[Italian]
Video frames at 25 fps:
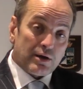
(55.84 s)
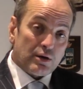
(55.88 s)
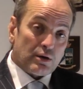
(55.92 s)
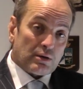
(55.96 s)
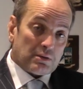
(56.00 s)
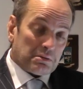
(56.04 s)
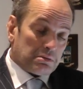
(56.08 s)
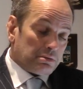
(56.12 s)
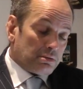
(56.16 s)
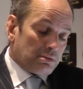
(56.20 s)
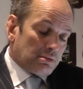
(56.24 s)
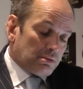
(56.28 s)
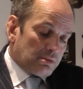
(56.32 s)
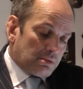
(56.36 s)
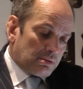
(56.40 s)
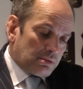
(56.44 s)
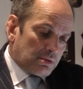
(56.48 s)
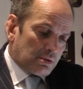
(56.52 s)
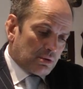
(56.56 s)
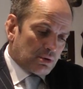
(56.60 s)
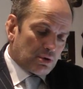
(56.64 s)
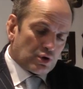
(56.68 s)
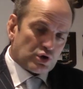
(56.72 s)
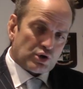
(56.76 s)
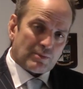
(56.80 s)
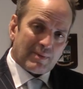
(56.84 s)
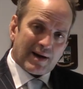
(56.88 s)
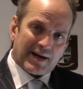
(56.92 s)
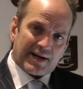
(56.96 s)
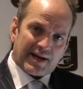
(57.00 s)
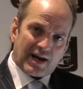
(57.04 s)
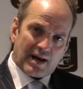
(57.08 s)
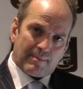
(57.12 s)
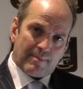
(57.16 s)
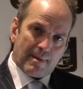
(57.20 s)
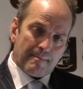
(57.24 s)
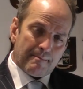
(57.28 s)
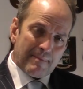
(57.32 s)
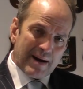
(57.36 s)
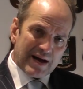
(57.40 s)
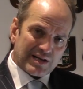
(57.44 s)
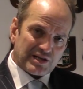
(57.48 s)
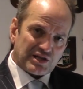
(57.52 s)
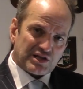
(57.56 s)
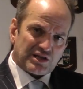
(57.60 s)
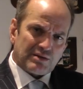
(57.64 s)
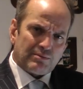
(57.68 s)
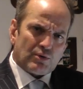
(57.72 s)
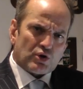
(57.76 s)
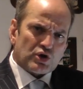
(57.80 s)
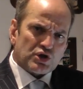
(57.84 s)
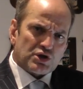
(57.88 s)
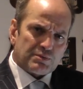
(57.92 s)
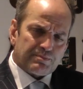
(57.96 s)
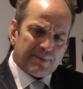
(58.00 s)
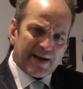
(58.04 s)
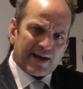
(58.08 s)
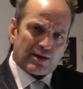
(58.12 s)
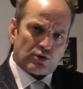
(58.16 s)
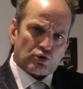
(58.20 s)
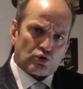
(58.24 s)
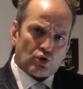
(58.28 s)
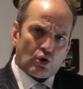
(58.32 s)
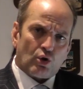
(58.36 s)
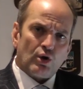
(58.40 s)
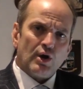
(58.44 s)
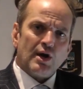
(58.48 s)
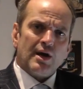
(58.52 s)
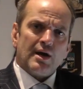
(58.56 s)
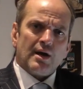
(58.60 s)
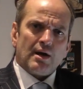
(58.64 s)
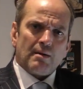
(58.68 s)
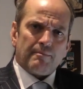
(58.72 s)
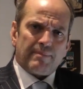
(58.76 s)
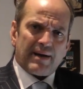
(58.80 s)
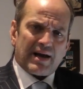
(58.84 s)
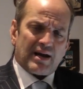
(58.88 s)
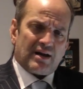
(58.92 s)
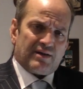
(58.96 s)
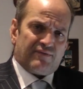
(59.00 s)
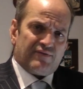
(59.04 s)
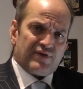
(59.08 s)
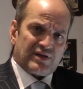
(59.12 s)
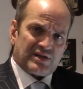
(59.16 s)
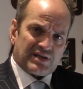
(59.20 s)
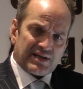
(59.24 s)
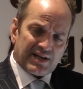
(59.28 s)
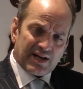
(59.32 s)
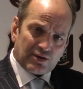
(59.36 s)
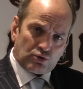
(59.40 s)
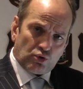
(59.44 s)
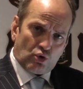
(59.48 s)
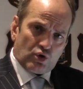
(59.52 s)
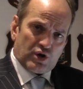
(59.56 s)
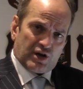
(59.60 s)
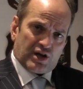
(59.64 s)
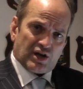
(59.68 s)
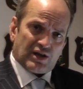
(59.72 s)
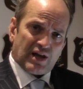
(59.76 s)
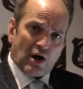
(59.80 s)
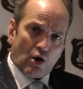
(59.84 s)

io eh, ci mancherebbe massimo rispetto per gli investigatori che